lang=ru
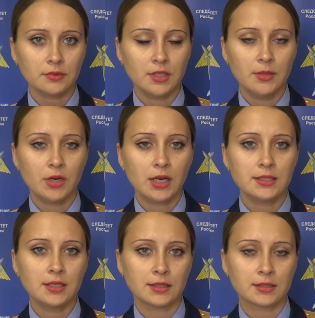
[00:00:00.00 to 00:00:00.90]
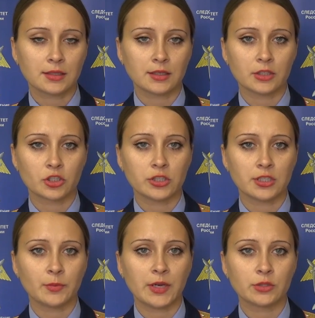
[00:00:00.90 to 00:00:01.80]
Им оказался
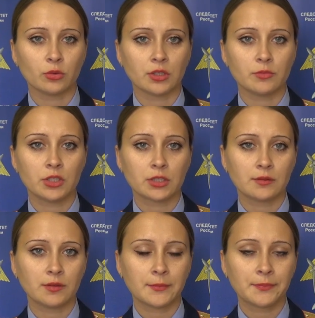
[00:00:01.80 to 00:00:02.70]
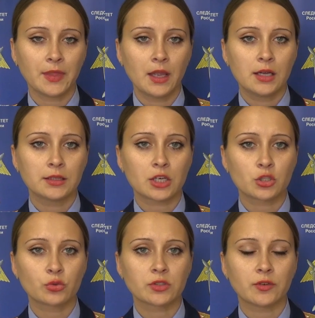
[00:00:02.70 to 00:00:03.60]
житель поселка Мирного
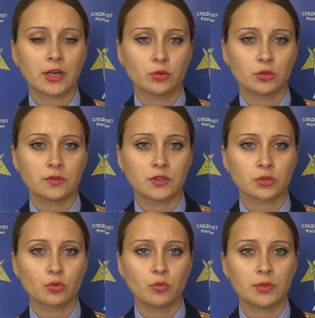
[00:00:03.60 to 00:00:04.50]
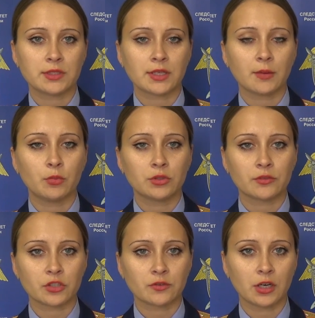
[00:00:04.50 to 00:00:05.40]
Торжокского района Тверской области,
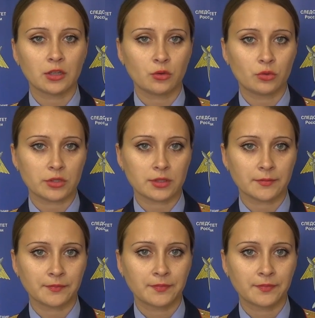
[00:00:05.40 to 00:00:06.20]
работавший в колхозе.